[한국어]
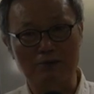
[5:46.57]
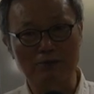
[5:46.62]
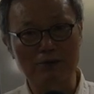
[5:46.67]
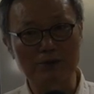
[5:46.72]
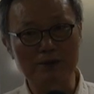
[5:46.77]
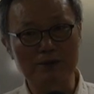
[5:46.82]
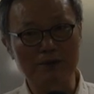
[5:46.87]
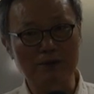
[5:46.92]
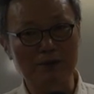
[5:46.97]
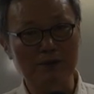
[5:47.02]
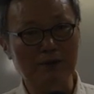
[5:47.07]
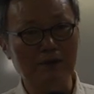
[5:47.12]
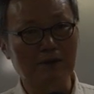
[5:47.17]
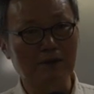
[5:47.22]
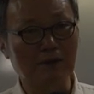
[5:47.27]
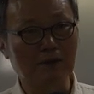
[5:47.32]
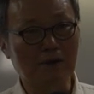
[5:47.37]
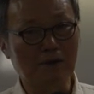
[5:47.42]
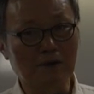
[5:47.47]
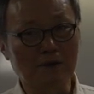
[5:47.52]
오히려
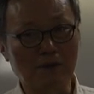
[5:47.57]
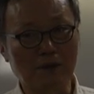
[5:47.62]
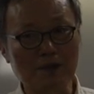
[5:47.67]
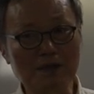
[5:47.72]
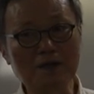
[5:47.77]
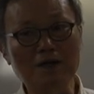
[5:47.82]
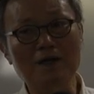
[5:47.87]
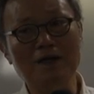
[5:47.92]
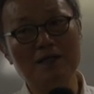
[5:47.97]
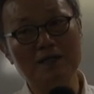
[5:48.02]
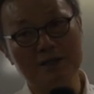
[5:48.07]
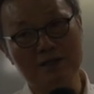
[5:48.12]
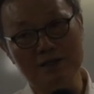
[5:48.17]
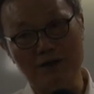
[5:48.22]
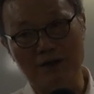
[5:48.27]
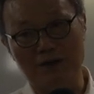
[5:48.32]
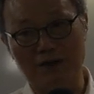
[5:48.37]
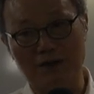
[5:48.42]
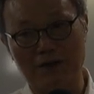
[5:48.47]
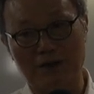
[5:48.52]
환영할
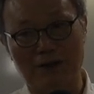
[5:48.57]
일이에요.